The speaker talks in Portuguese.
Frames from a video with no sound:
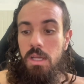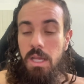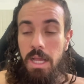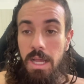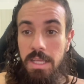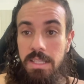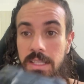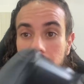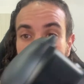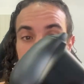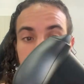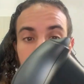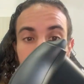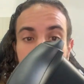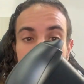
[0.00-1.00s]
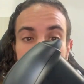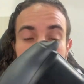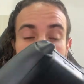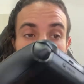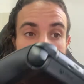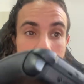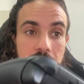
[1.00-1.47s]
Aqui ele deu uma
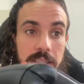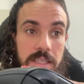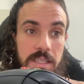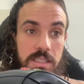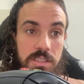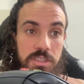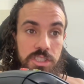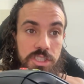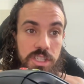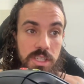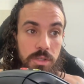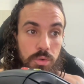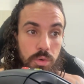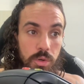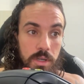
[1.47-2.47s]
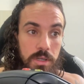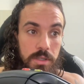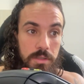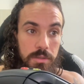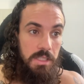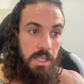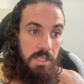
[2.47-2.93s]
vibrada e desligou.
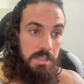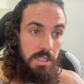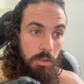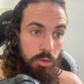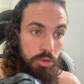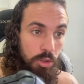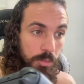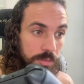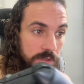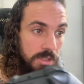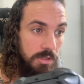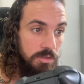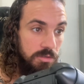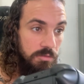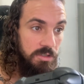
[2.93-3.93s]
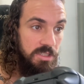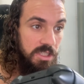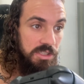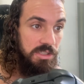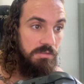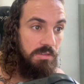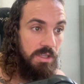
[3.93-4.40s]
E aí tem outra opção, se você
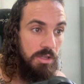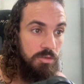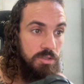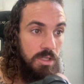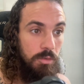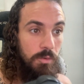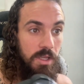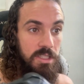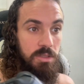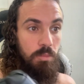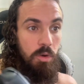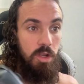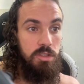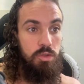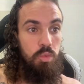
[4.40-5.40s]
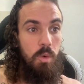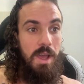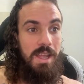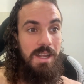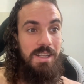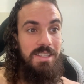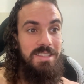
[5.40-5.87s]
estiver usando o Xbox
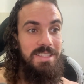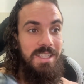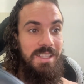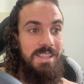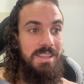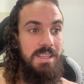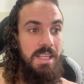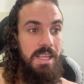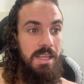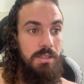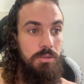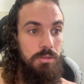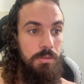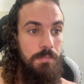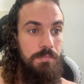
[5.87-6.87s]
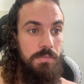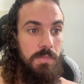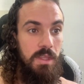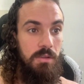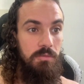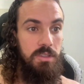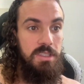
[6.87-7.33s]
Wireless interno,
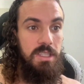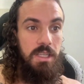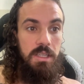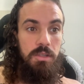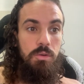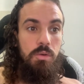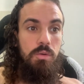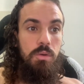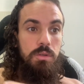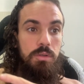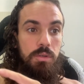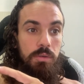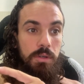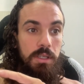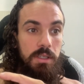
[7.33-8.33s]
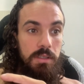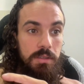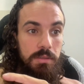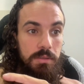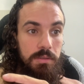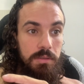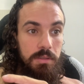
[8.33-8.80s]
você liga o controle,
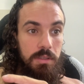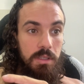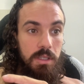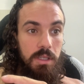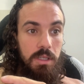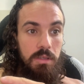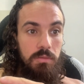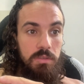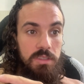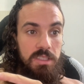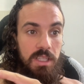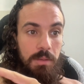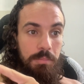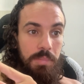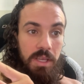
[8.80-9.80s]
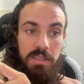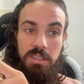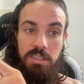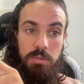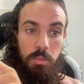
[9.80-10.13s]
você aperta esse